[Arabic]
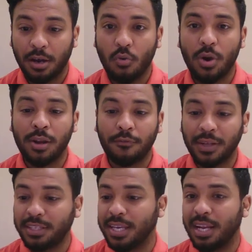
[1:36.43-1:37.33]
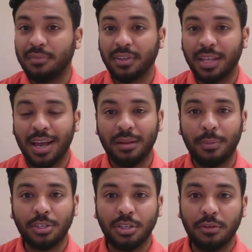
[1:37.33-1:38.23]
هو الفتيه اللي فاتها
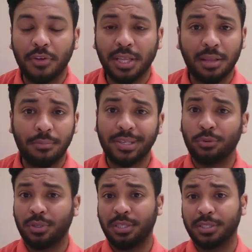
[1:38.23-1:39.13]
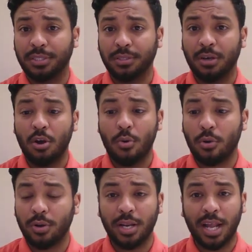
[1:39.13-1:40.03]
الماتش اللي فات لبسته كتير
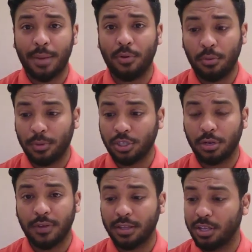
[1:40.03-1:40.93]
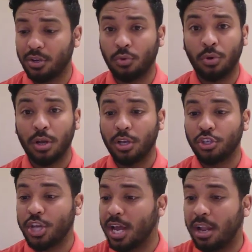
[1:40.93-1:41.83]
هو كل اللي عمله الماتش اللي فات انه
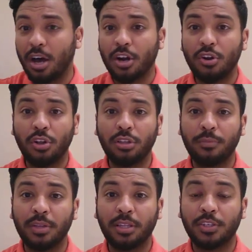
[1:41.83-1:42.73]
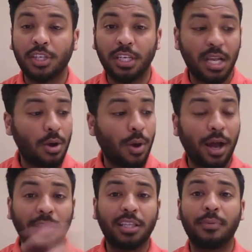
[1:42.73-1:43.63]
شال ارنولد من التشكيله
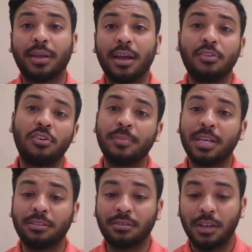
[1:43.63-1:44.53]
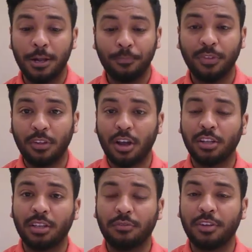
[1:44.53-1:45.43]
وحط مكانه جوميز
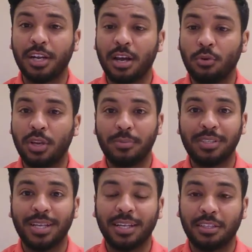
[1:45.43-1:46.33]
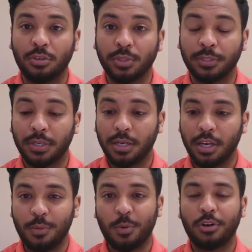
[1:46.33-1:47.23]
ضغط الفرقه ولبس ثلاث جوال
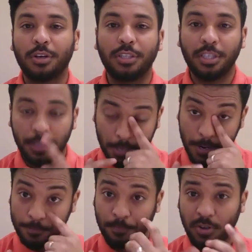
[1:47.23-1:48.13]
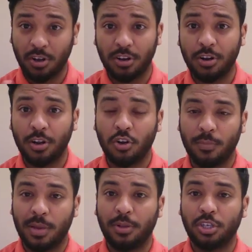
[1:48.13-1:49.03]
المره دي قرر انه
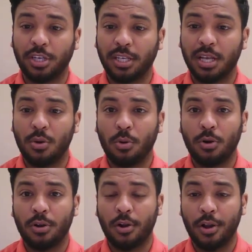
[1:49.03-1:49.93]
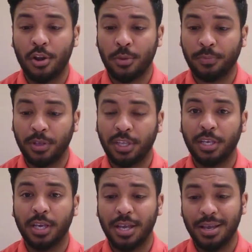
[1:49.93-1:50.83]
ما يعملش كده وقرر انه يبتدي